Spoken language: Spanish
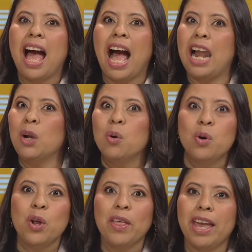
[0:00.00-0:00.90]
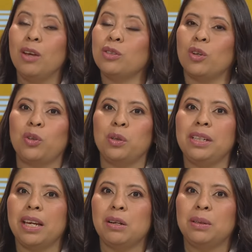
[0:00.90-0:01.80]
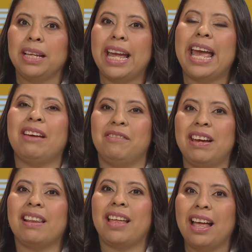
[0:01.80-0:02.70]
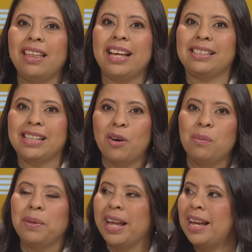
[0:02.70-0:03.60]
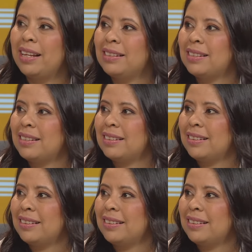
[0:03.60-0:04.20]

Alguno de ellos o todos dijeron, en verdad, este hombre es